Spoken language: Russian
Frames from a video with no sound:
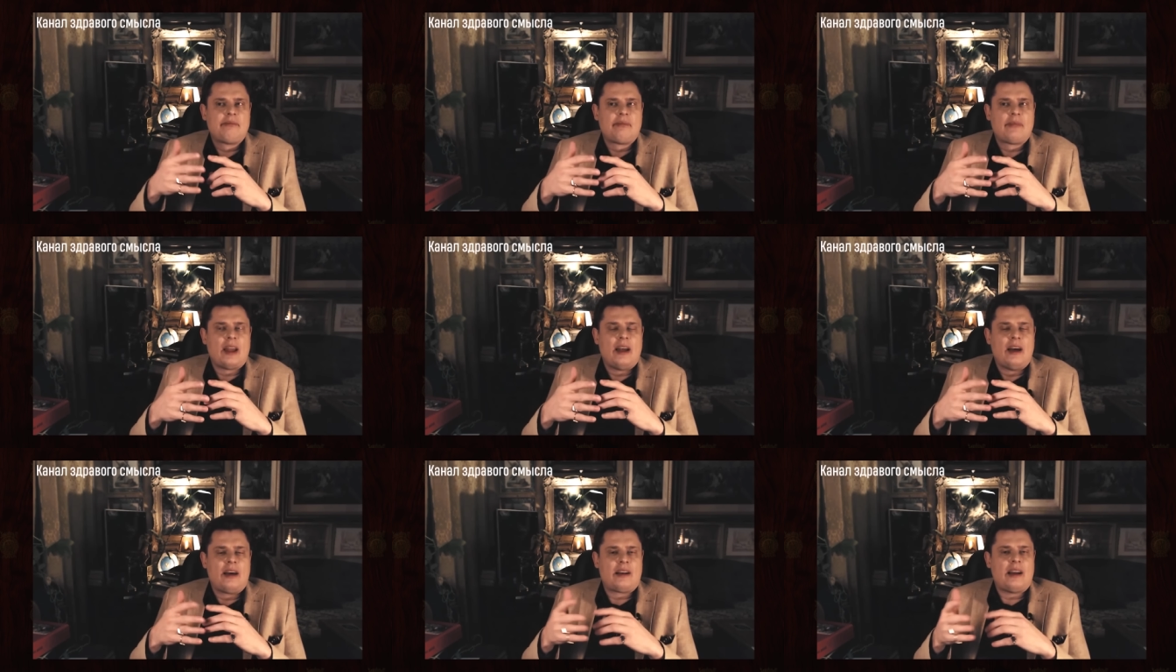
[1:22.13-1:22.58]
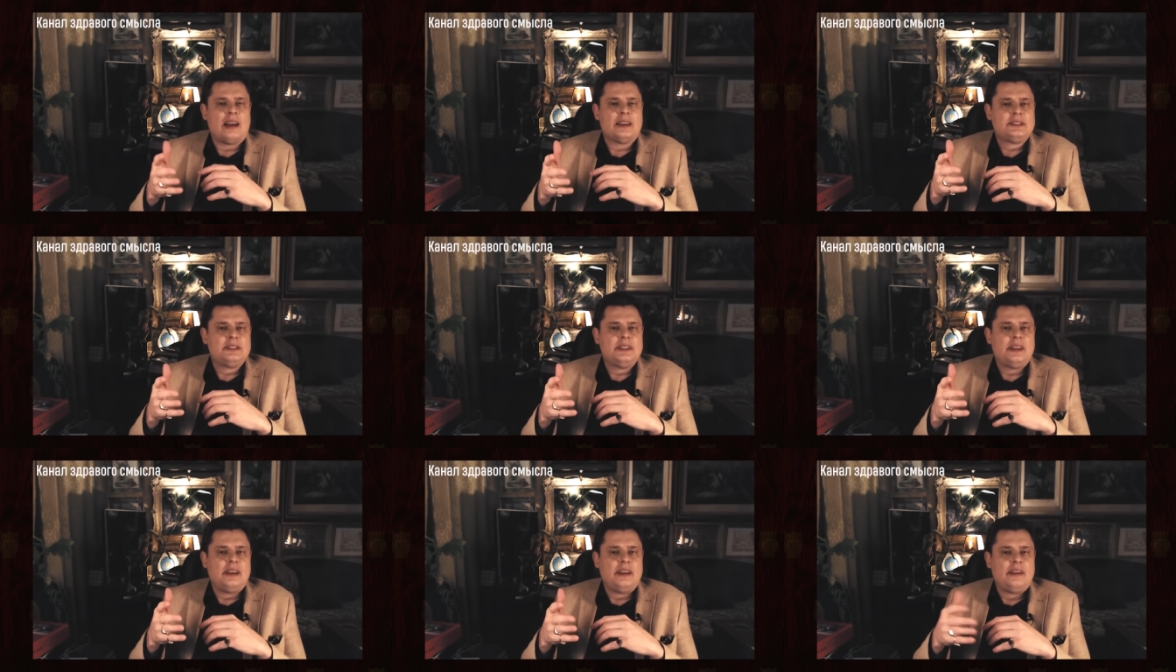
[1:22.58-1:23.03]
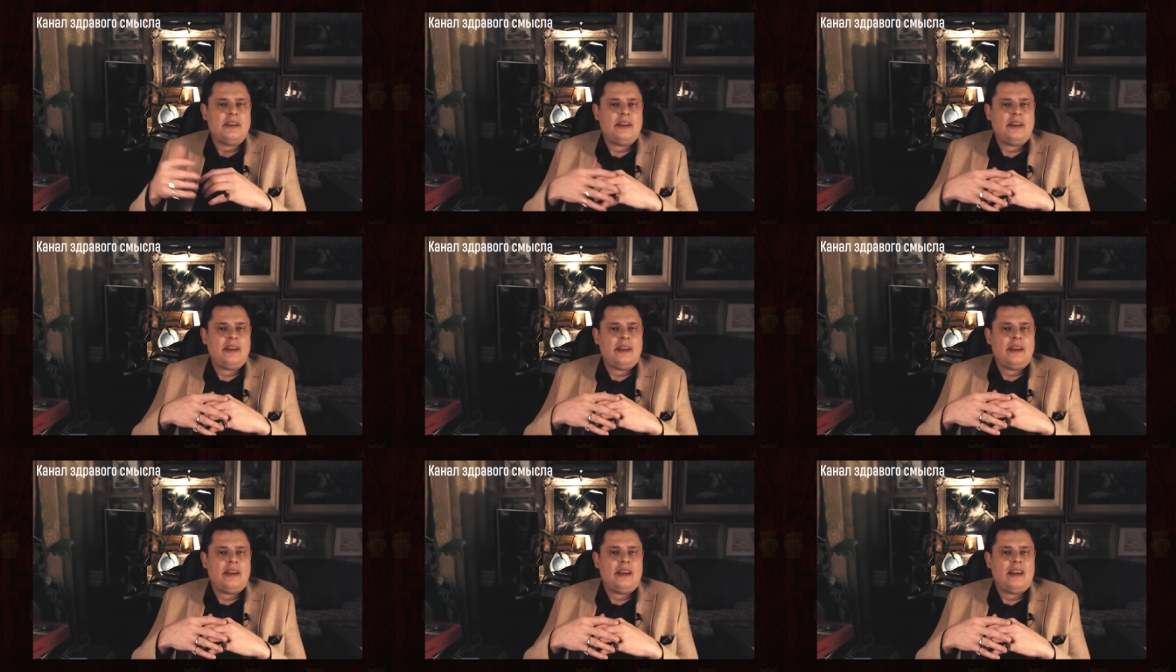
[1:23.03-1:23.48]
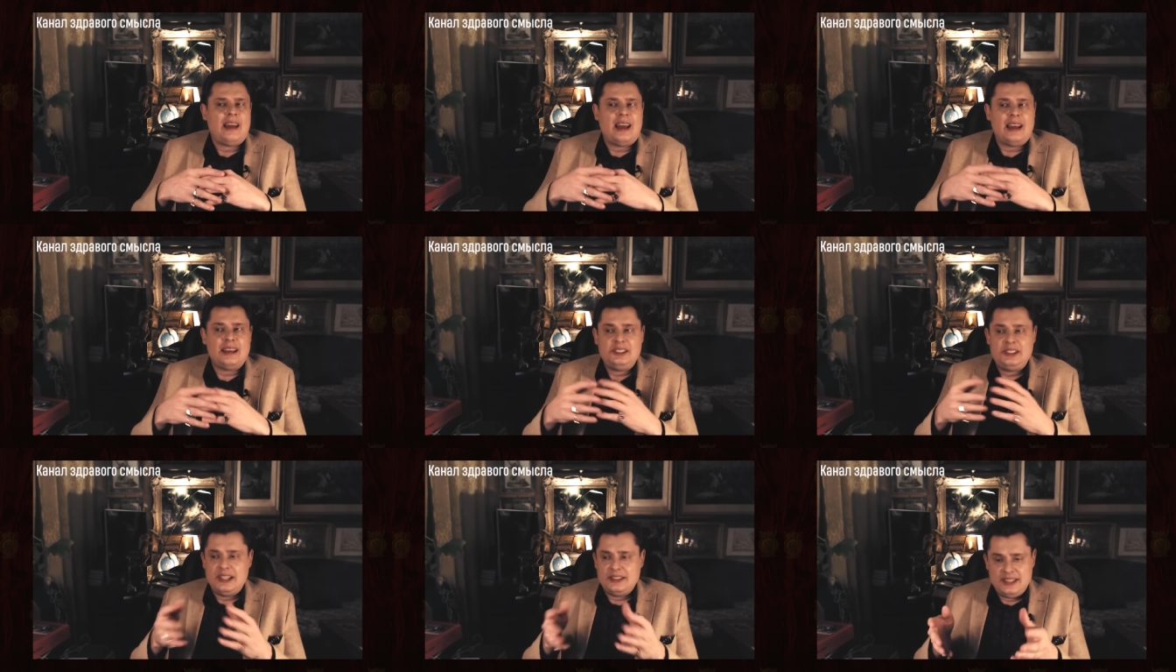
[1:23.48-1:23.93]
Разные.
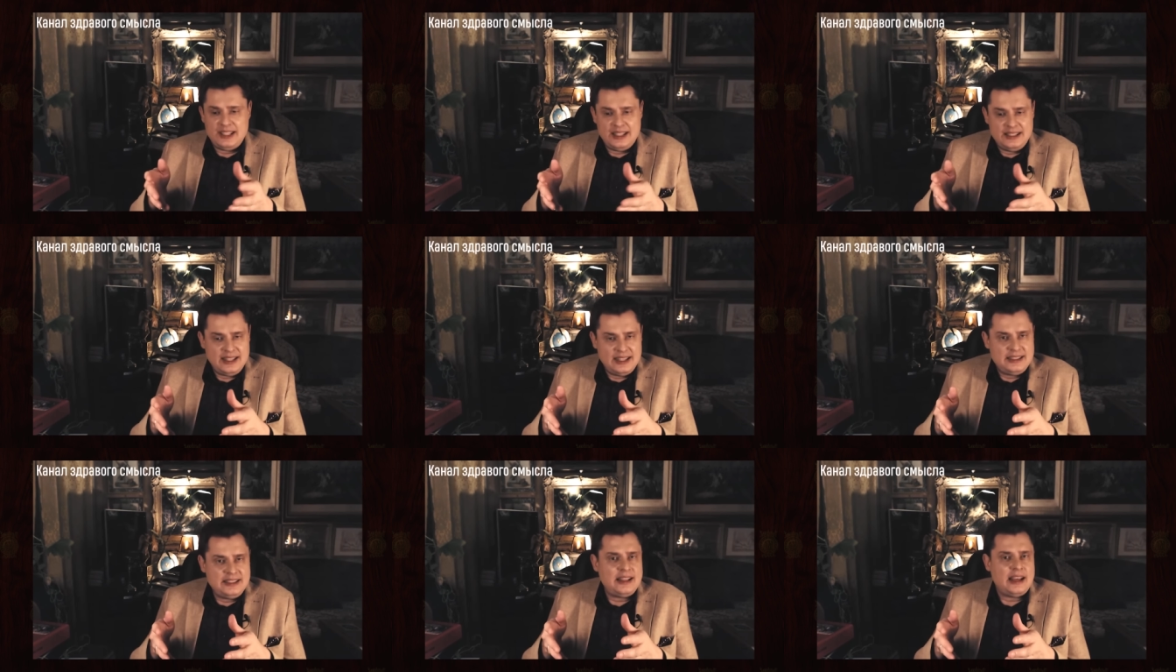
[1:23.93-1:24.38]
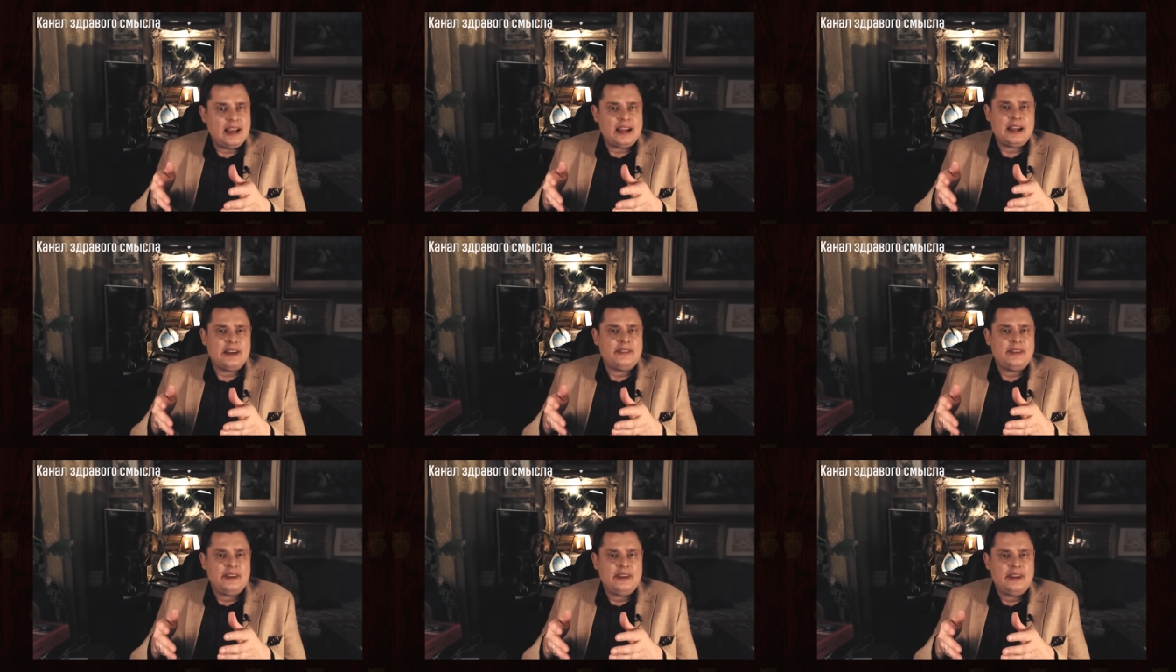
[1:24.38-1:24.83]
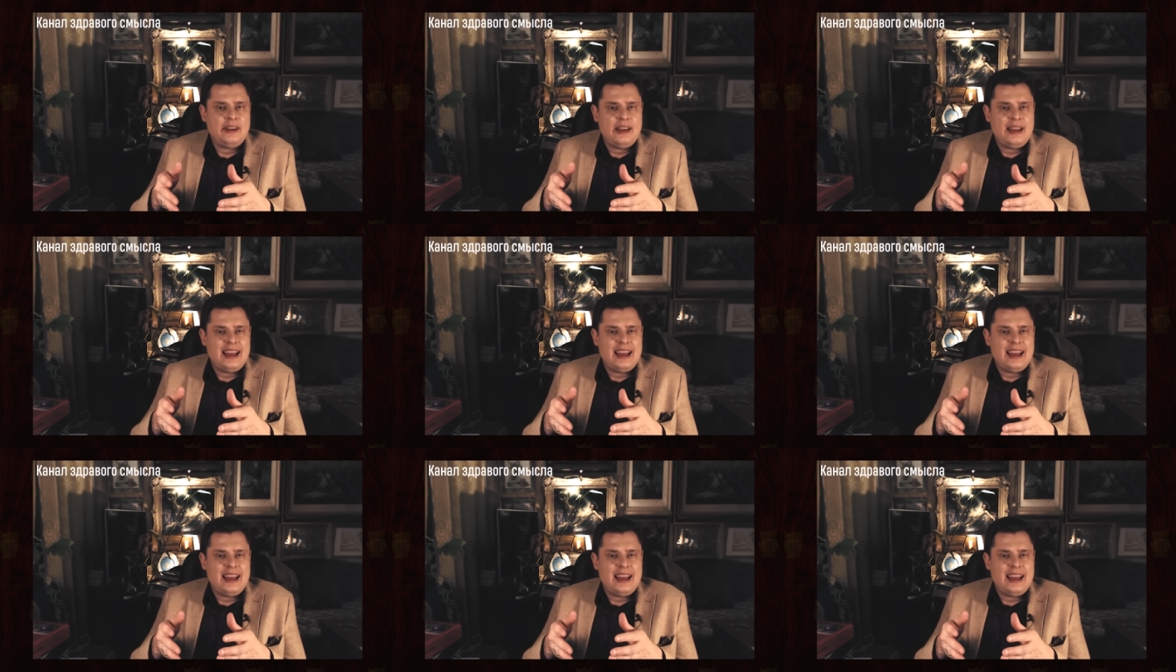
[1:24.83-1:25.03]
А сейчас все они одинаковые.